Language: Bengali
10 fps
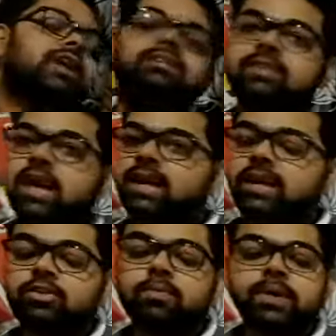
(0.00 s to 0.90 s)
ক্লাস
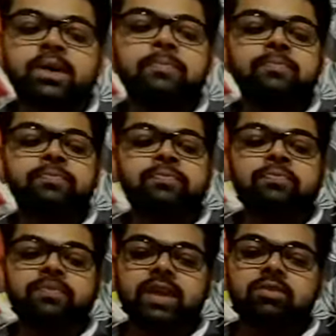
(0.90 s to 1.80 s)
নাইনের টপিক
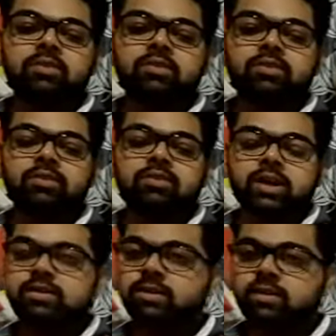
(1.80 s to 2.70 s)
এবং uh,
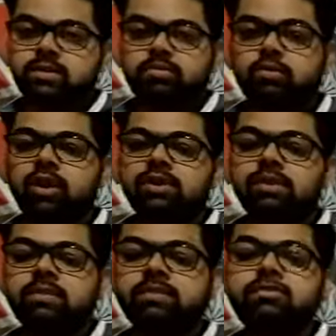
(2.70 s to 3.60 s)
অনেকদিন পরে
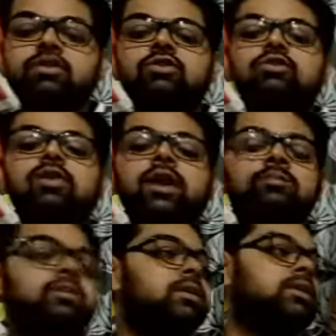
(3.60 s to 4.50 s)
আজকে আবার ভিডিও করলাম
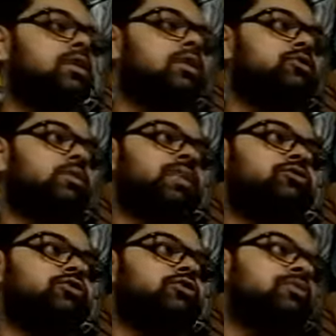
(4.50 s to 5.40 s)
তোমাদের
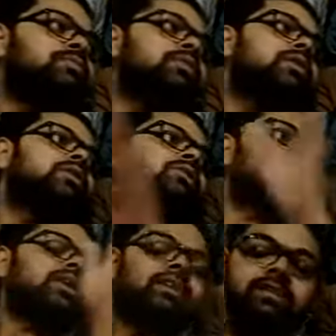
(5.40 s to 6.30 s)
জন্য তো
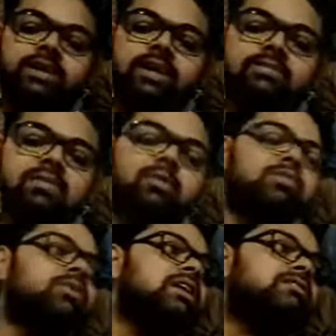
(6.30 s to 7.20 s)
আজকে যে টেক্সটটা
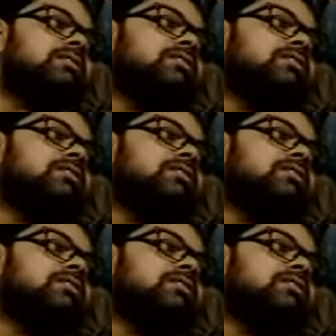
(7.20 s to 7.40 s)
পড়াবো লেসন